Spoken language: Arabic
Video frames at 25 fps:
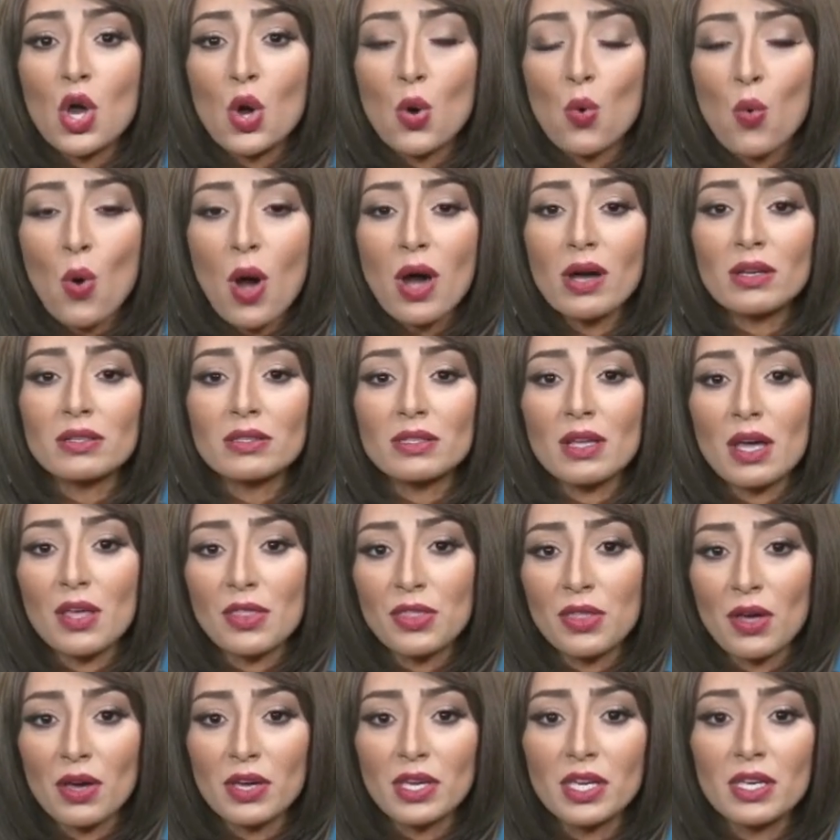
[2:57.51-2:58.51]
وقت
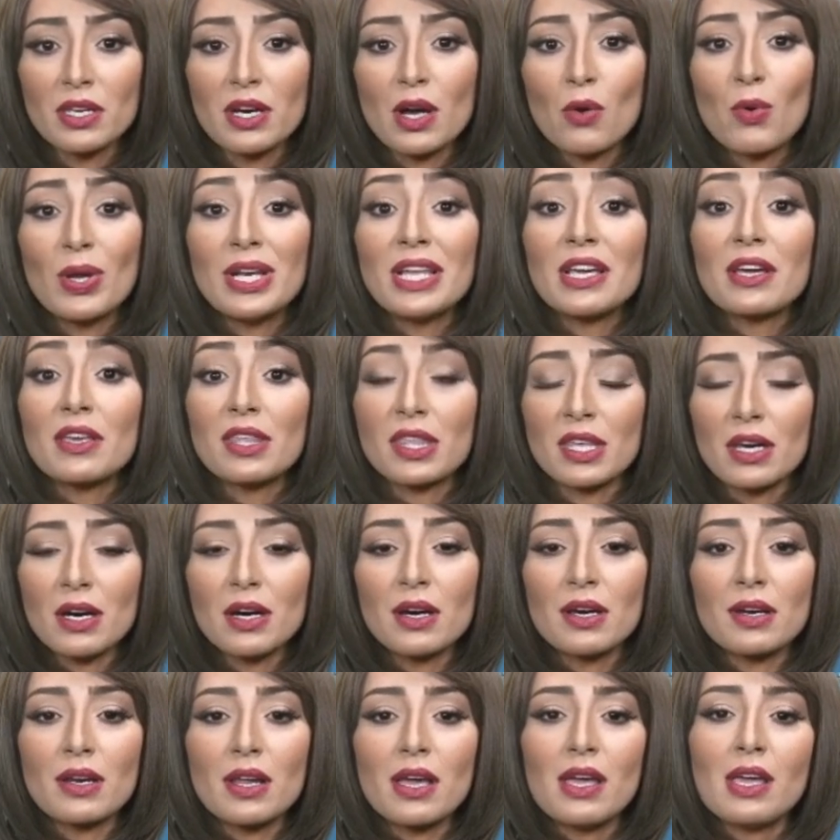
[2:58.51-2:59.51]
الظهيرة
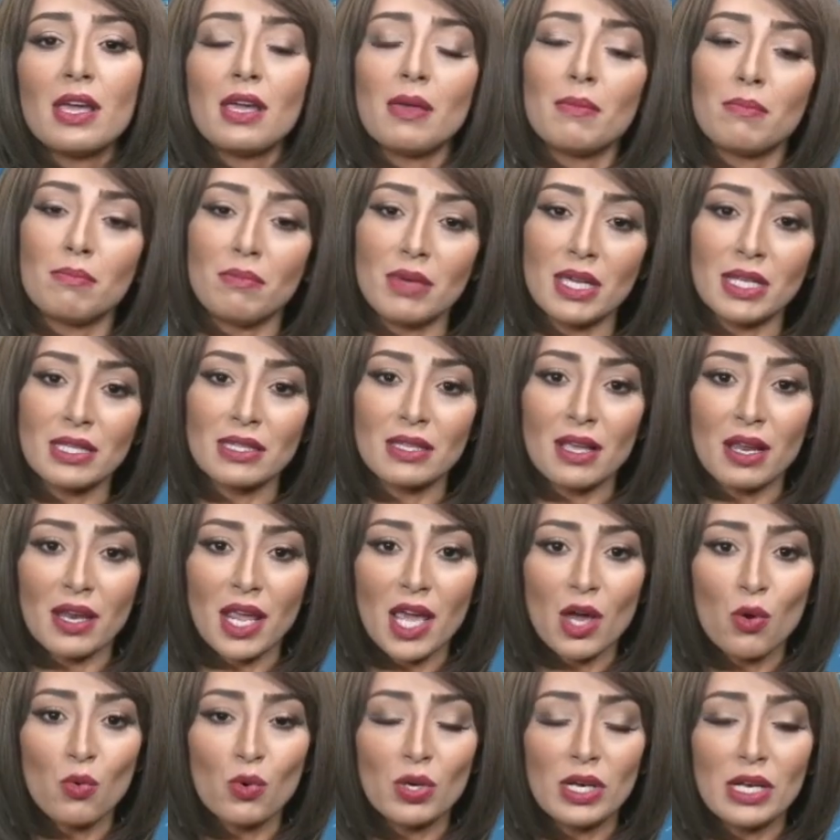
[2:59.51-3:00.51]
والإكثار من
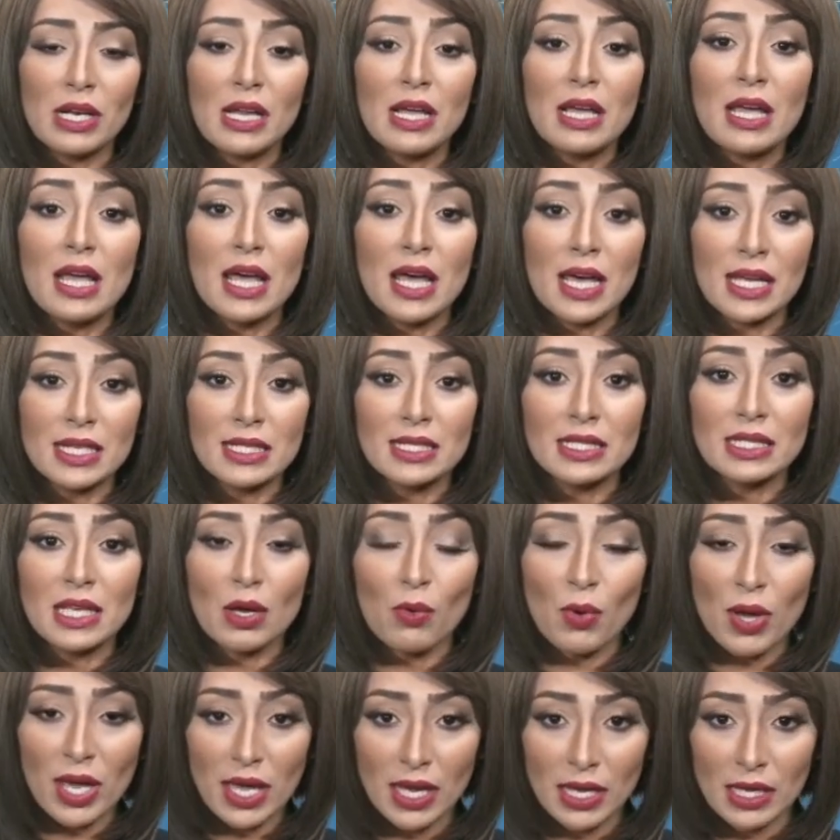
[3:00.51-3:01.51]
تناول
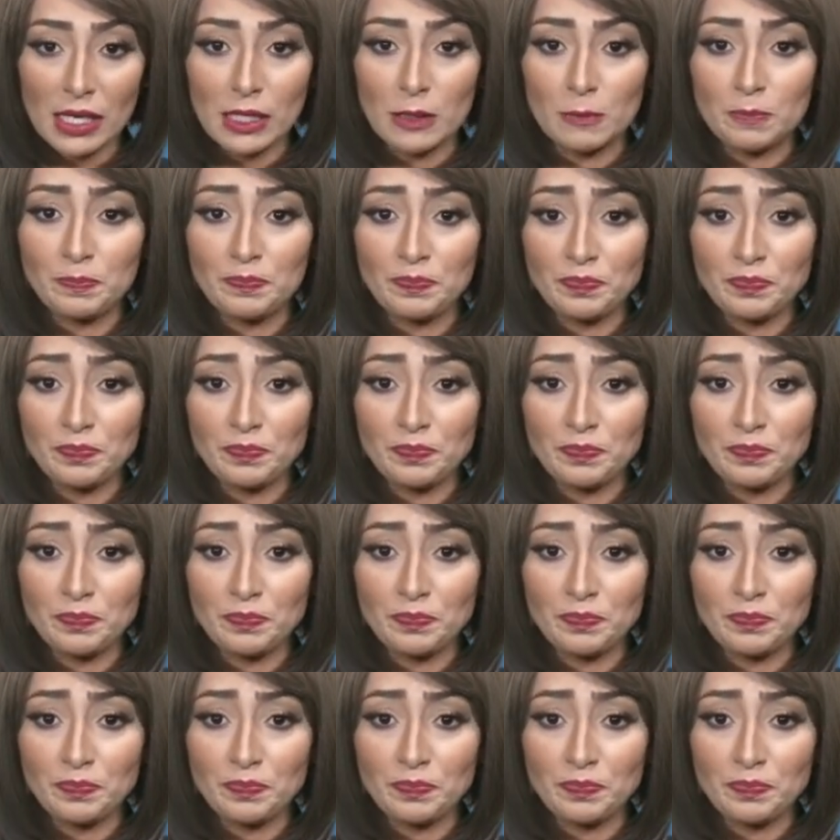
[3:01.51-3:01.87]
السوائل